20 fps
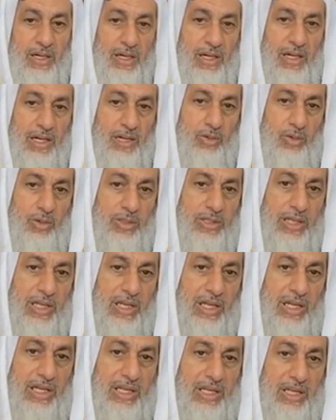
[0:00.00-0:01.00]
الحيض
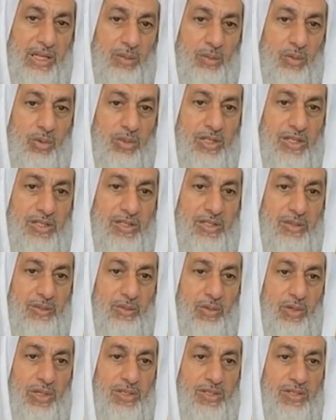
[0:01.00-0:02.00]
عندها غير
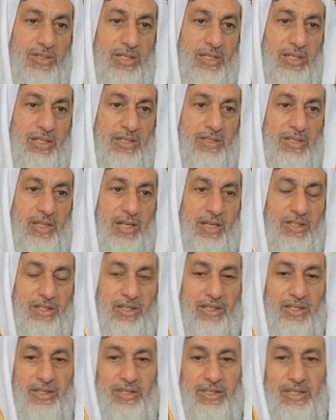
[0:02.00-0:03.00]
منتظم وينزل
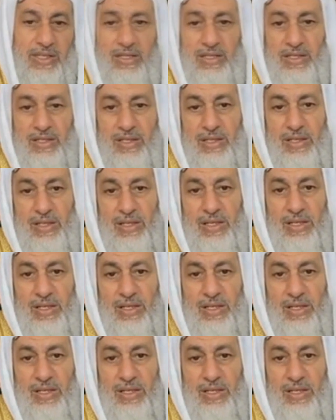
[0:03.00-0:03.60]
استحاضة كثير